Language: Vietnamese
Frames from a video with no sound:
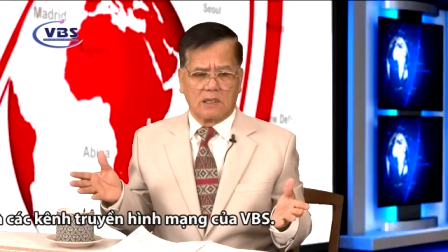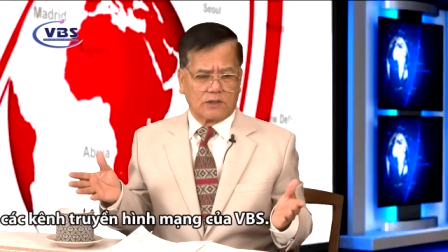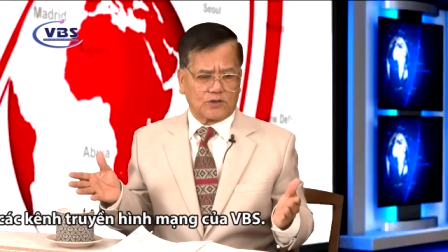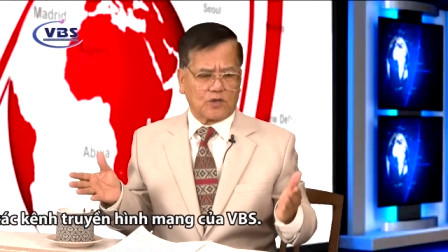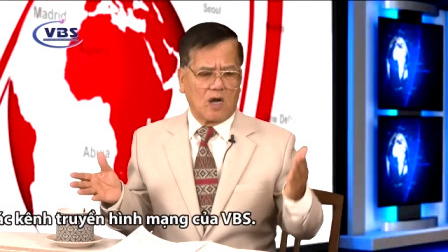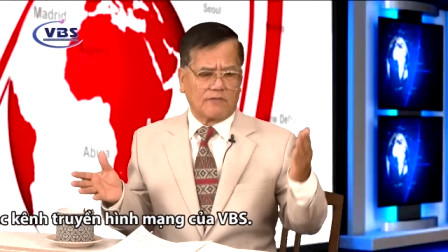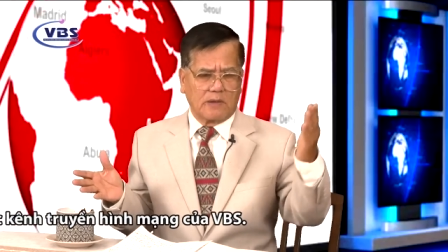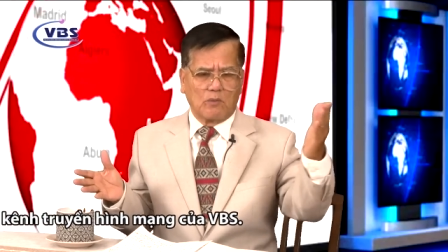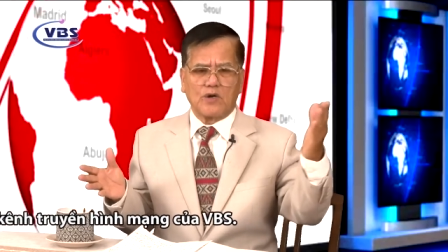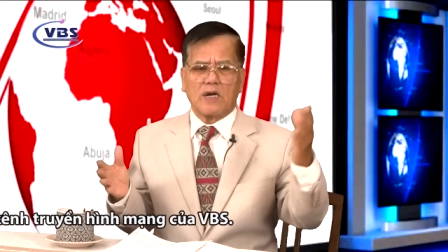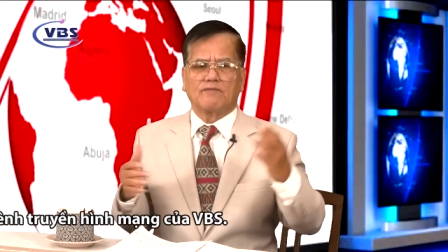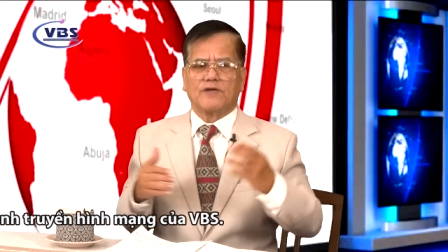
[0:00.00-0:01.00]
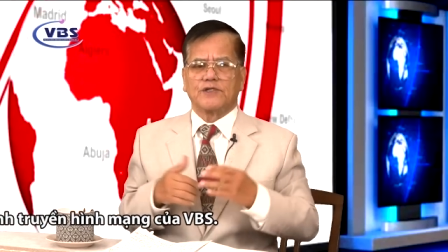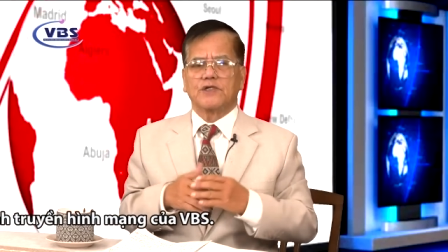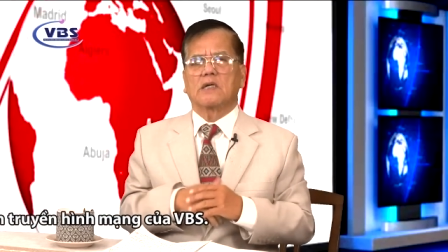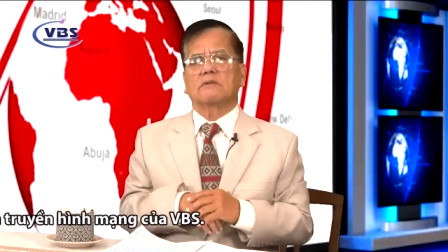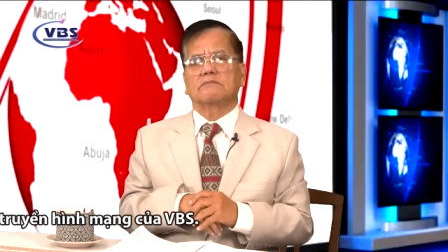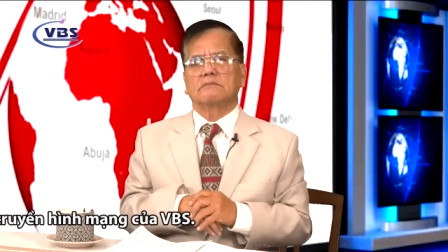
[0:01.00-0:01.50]
So với bốn năm về trước,
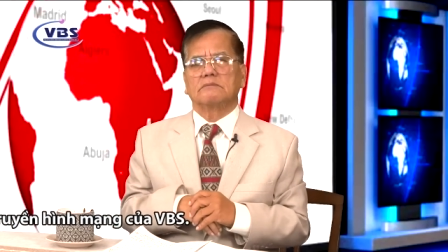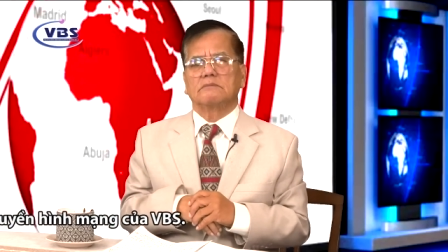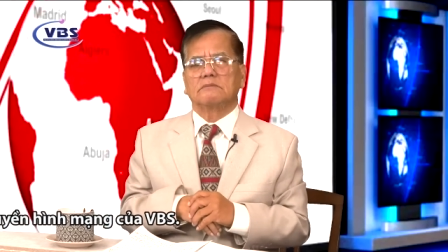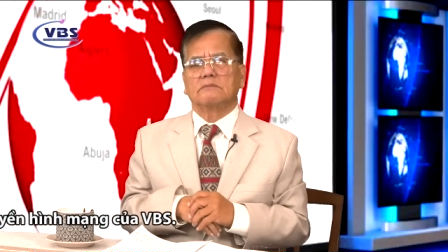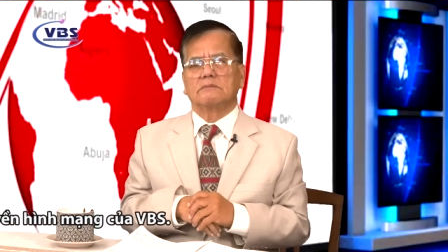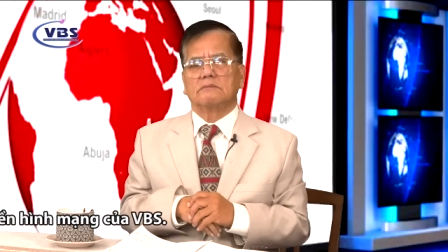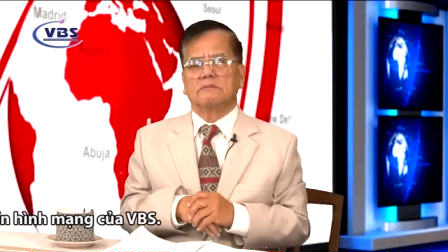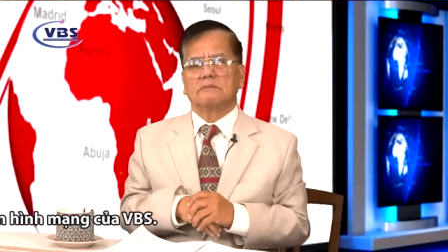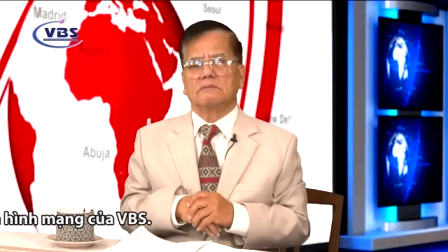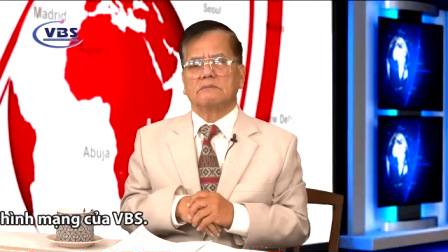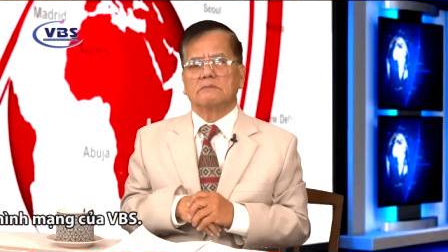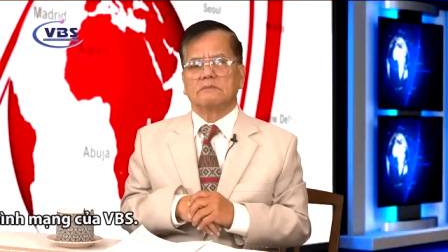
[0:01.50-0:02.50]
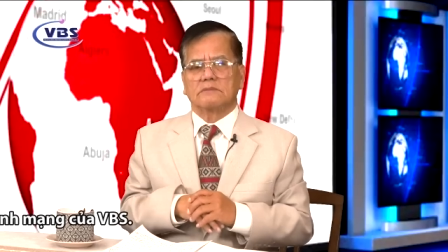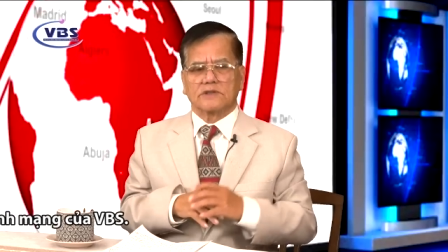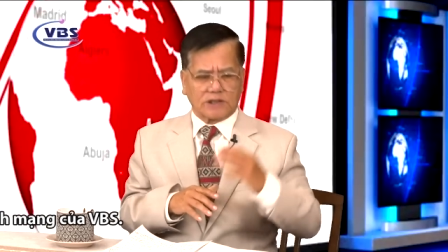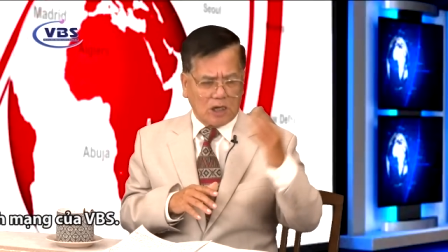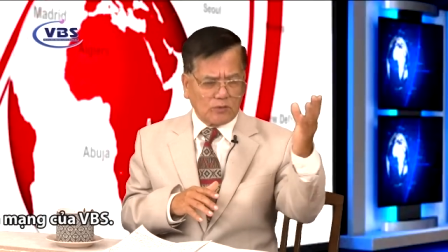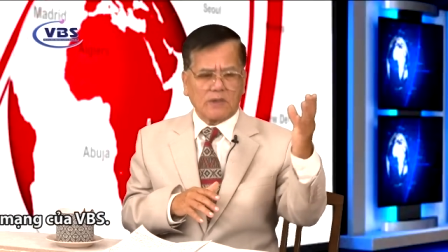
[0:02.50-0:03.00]

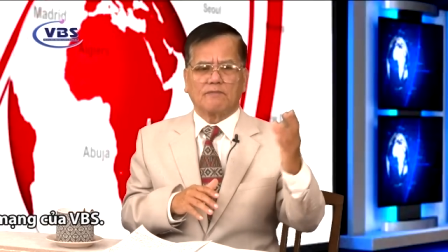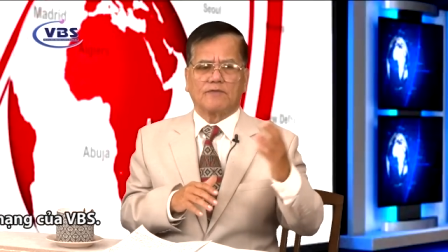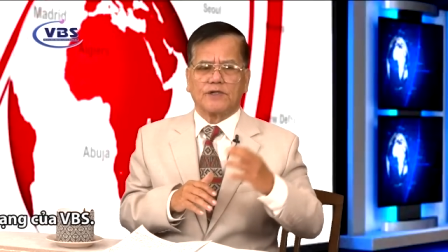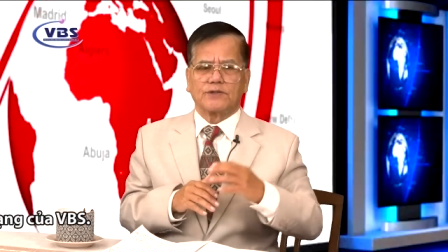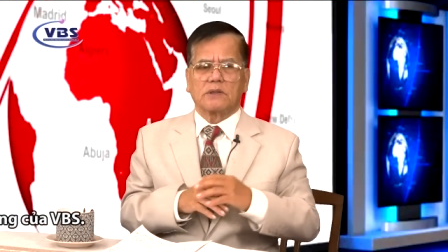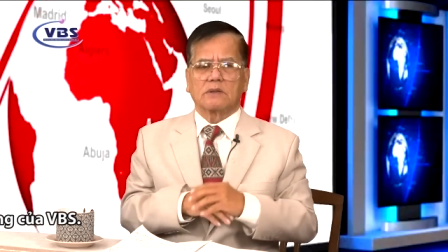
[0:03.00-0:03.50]
sáu năm về trước,